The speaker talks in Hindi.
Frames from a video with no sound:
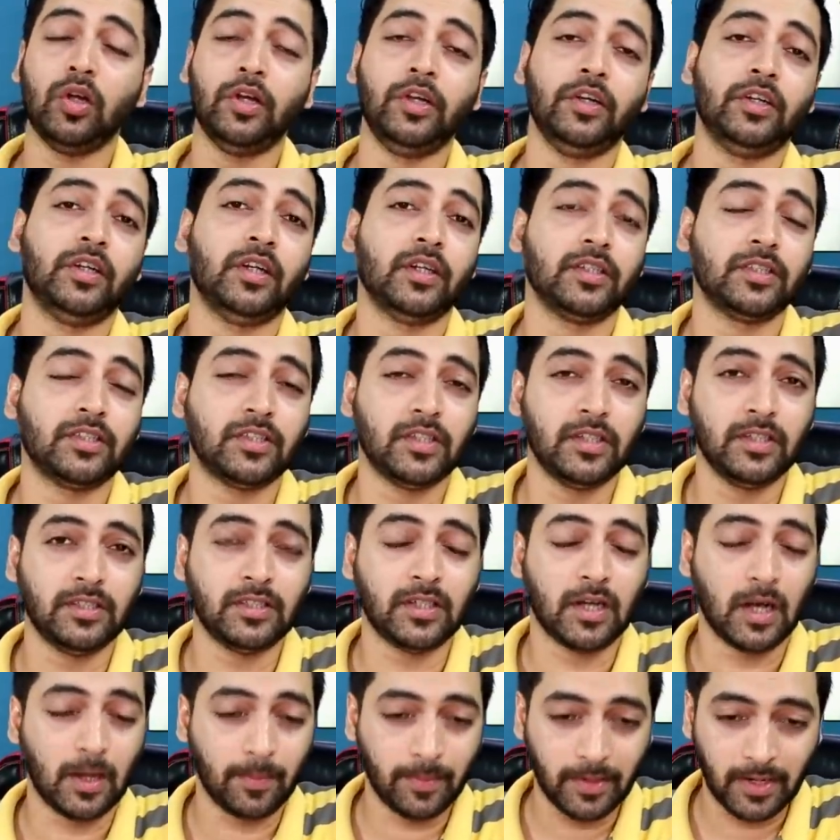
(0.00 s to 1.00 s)
इंटरेस्टिंग
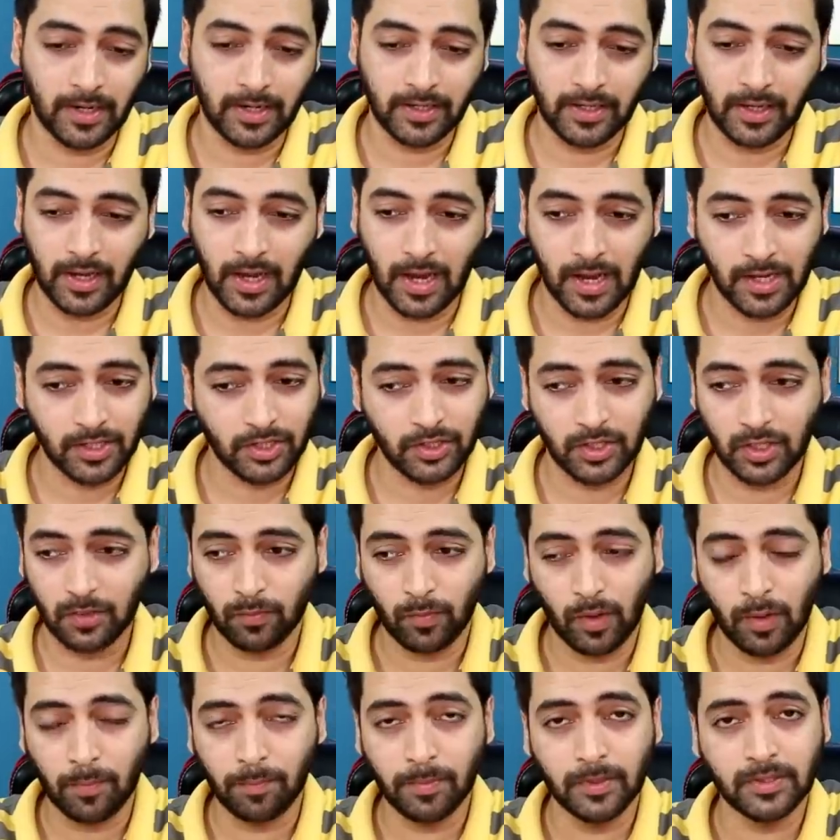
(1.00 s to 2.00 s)
खबर आ रही है आजकल
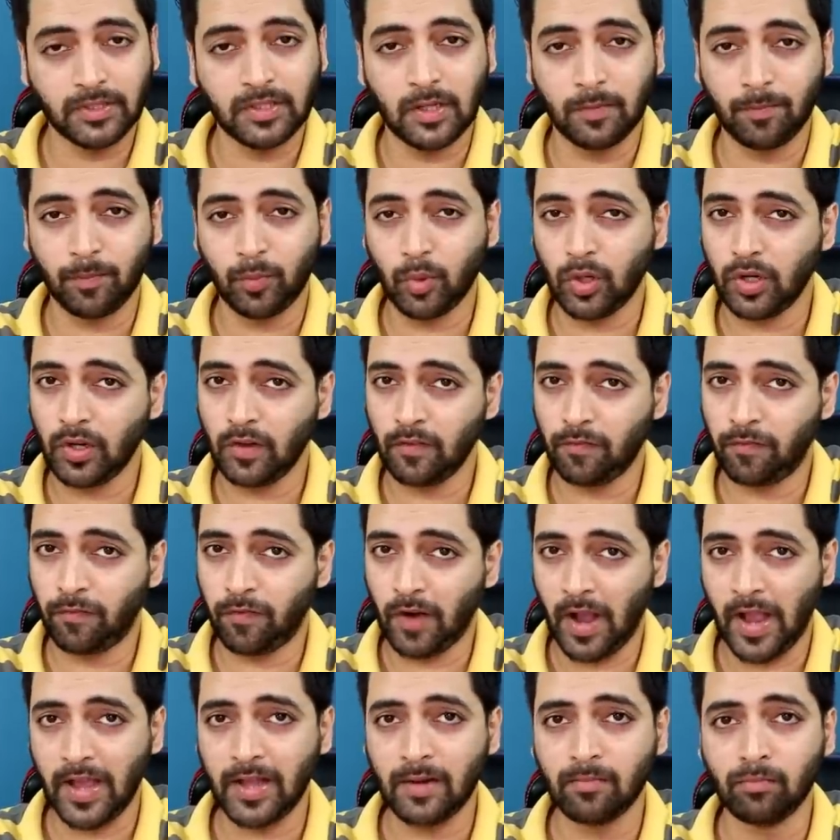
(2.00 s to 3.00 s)
वन प्लस ना पूरे
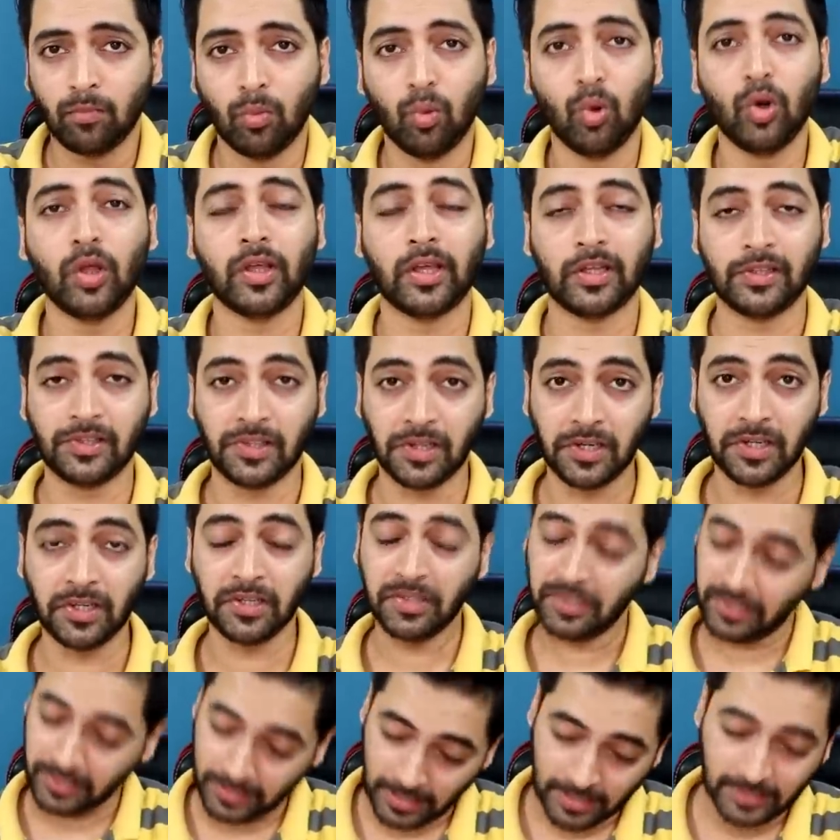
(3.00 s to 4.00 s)
फायर मोड के अंदर
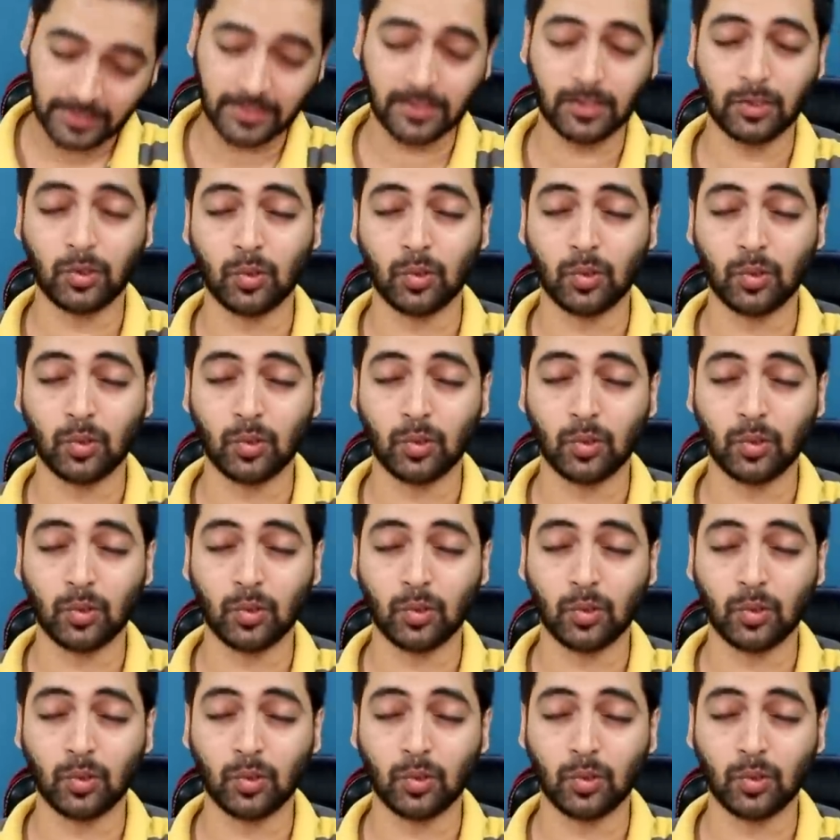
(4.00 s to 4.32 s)
है यस